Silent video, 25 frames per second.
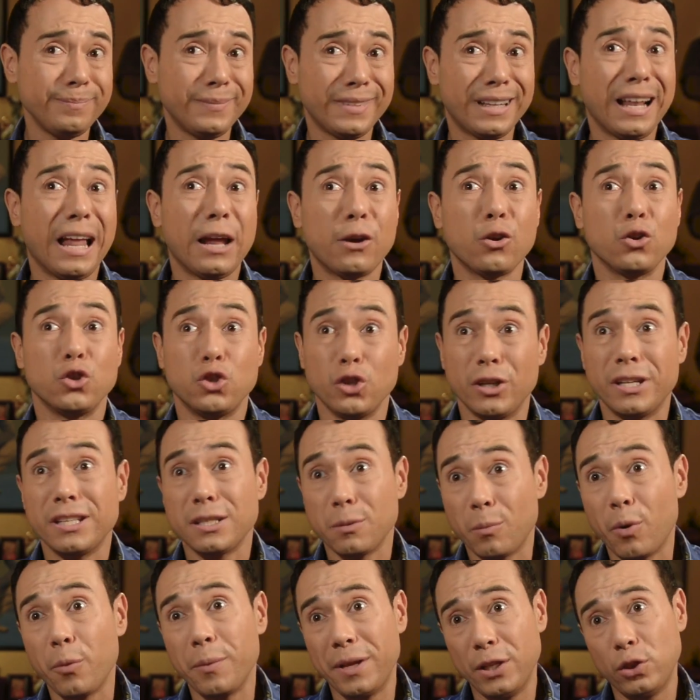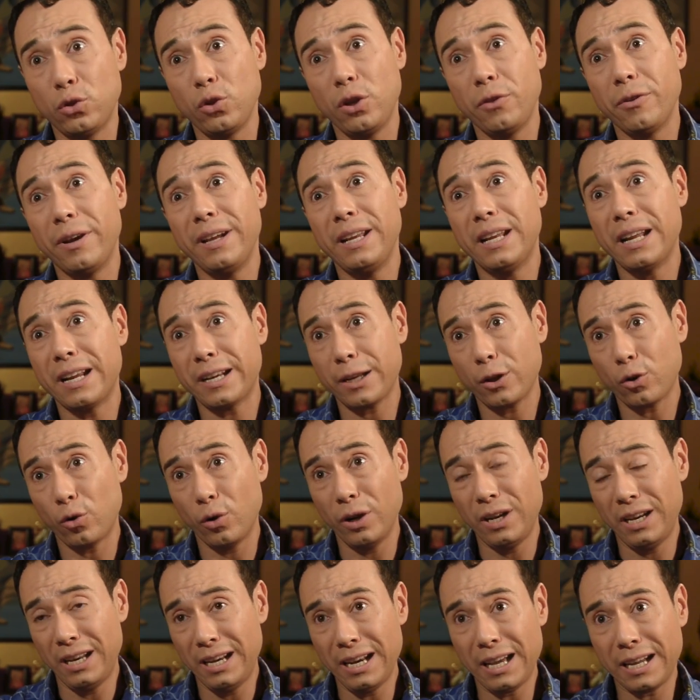Claro, yo en ese momento iba a ir a
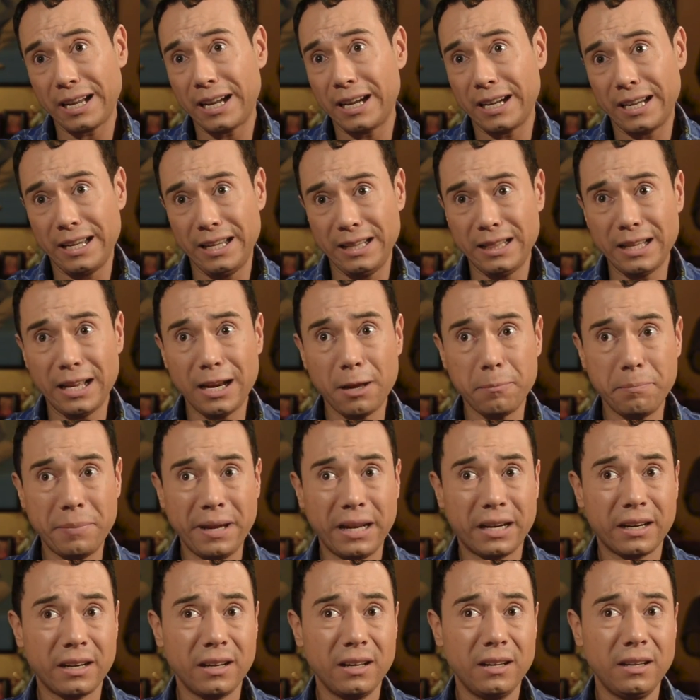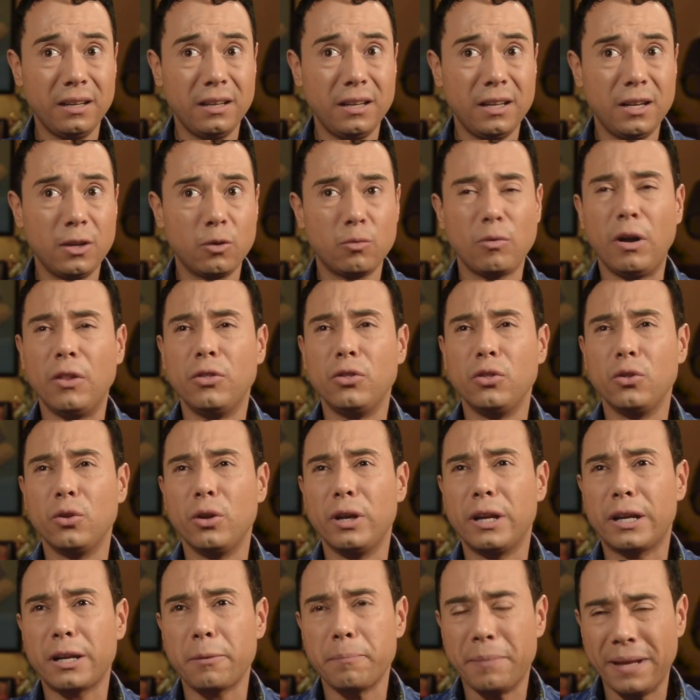recogerle la cagadita a la perra cuando
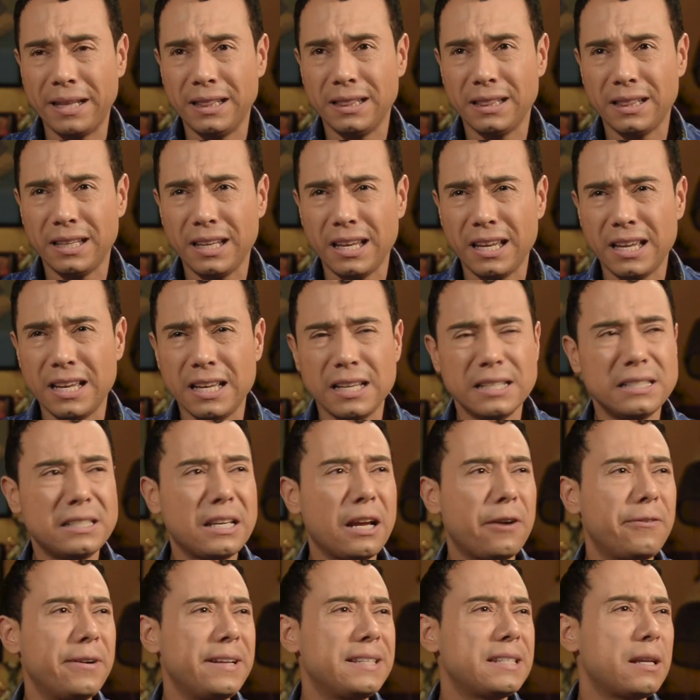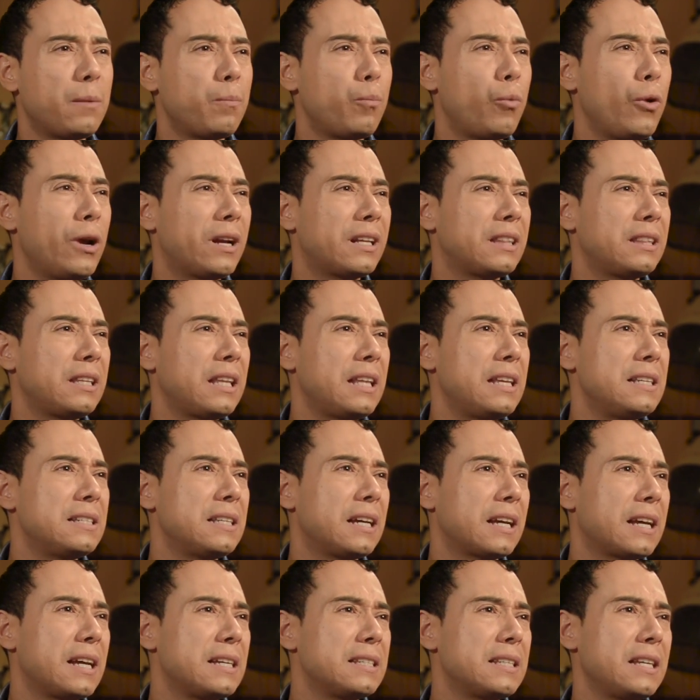de repente se abre esa puerta de
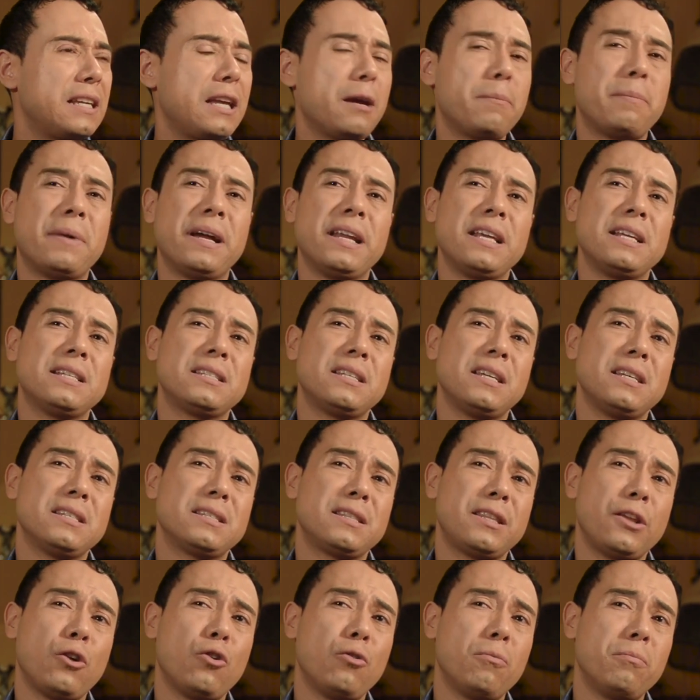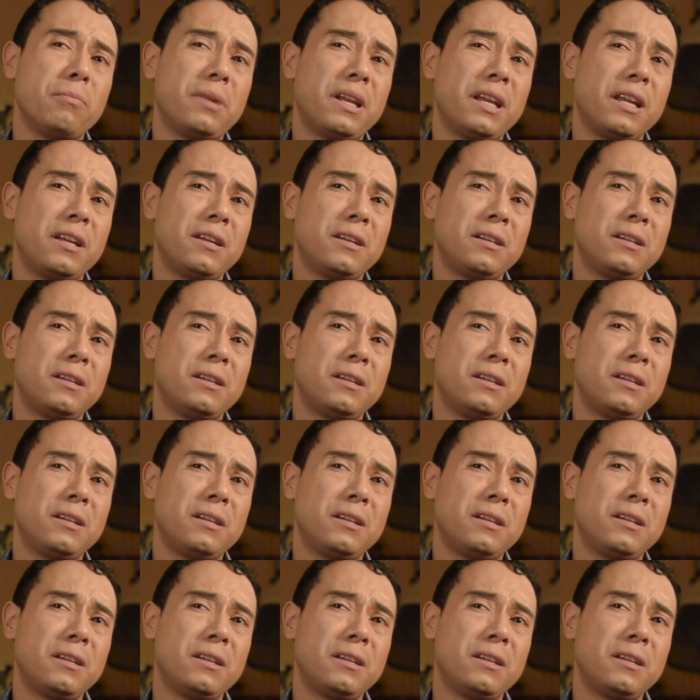esa casa y aparece este hombre.